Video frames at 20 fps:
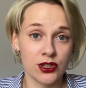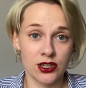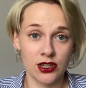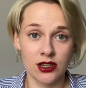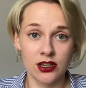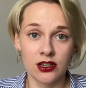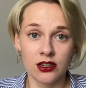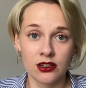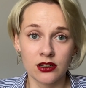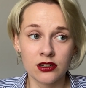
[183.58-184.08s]

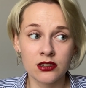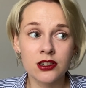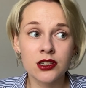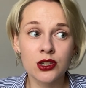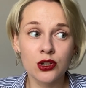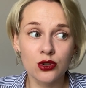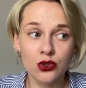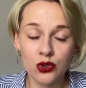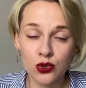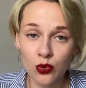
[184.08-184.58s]
к
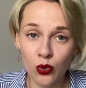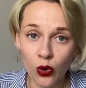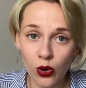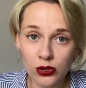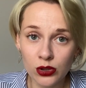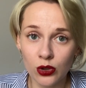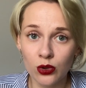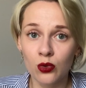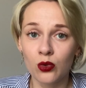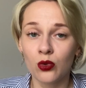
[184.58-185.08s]

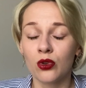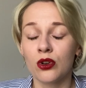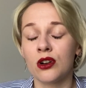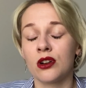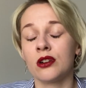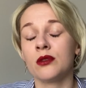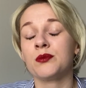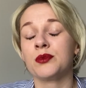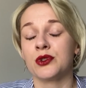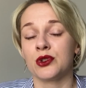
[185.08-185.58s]
сексологу,
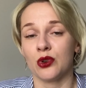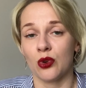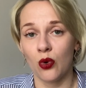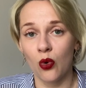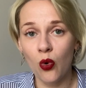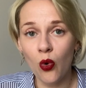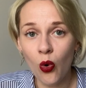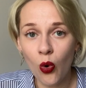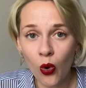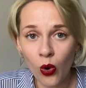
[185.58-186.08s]
к
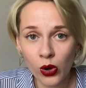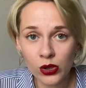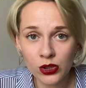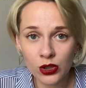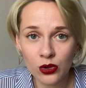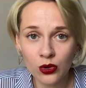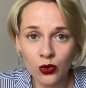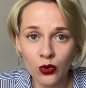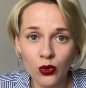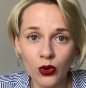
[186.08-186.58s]

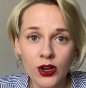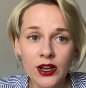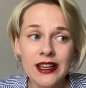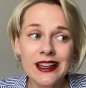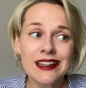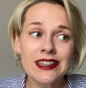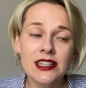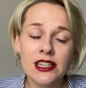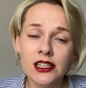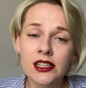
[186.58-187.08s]
психологу
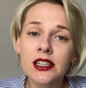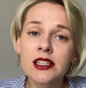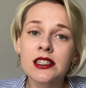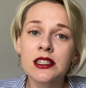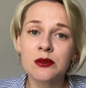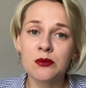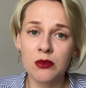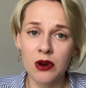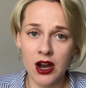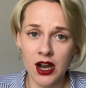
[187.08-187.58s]
с этой
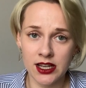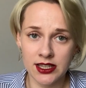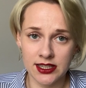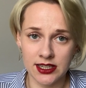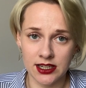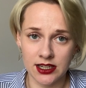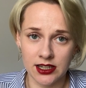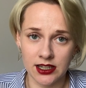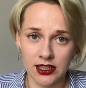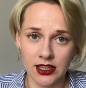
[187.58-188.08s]

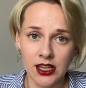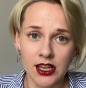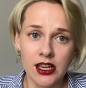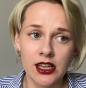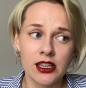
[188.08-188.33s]
тематикой.